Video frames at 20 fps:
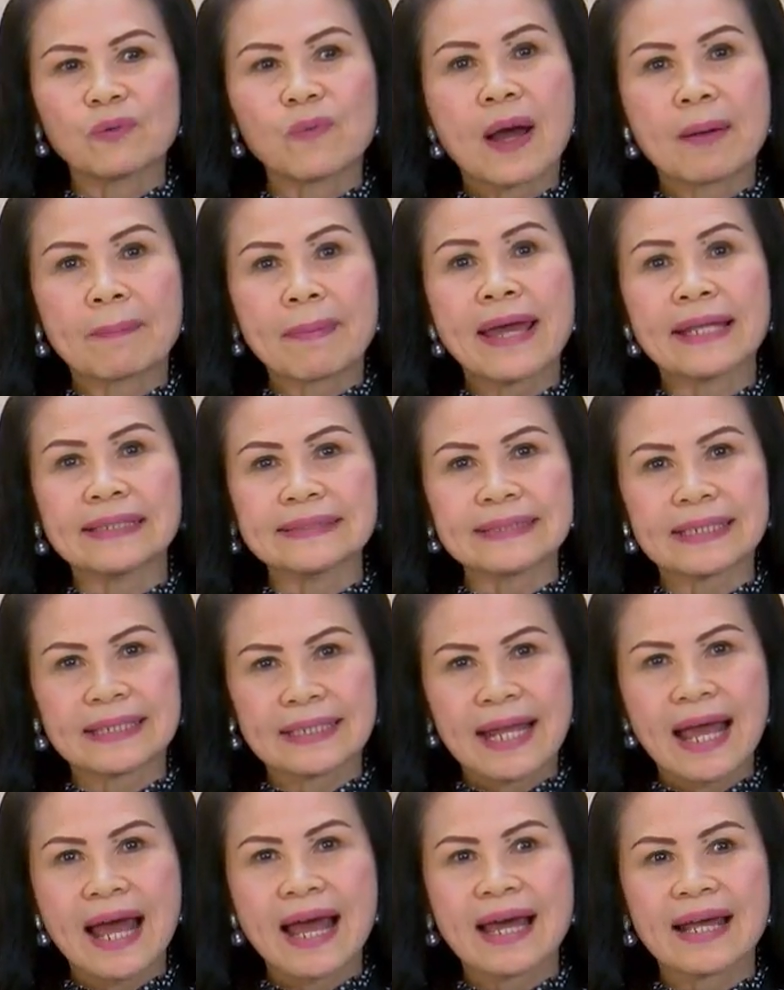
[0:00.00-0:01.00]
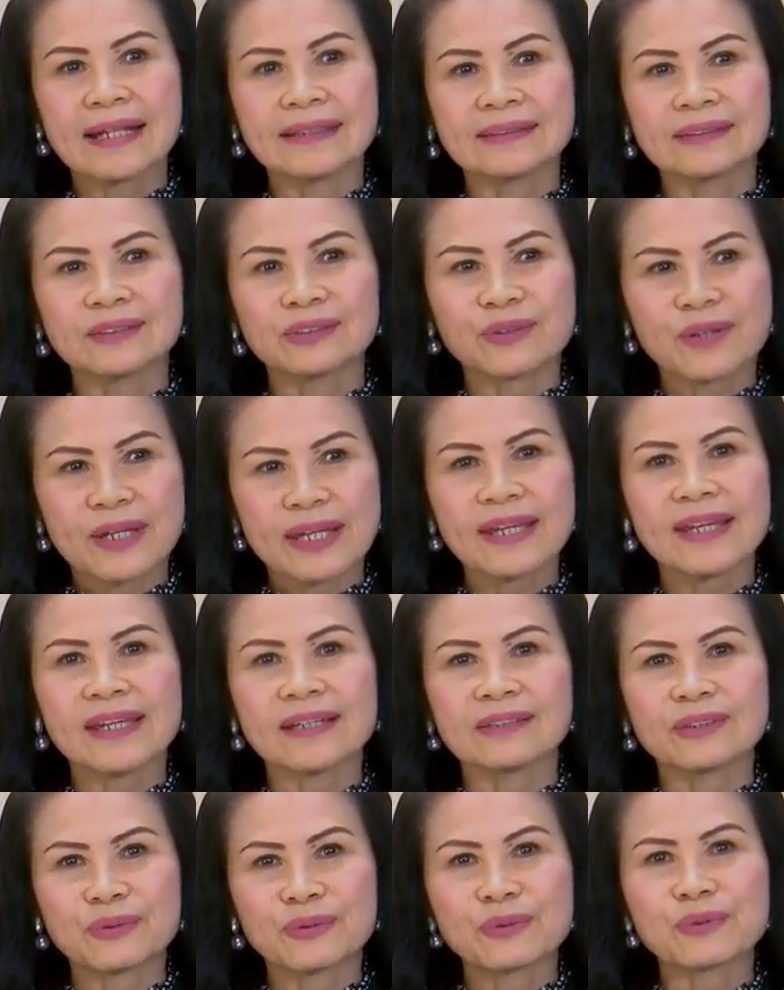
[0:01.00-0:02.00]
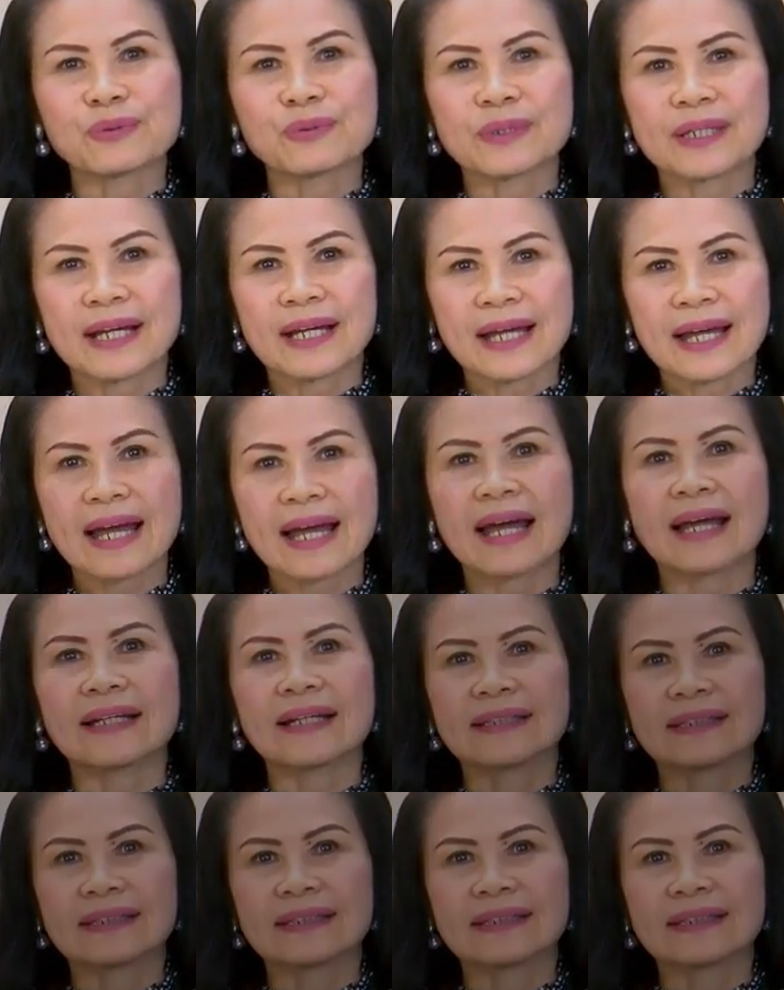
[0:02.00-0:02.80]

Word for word: วางแผนจัดการตัวเองดูนะคะ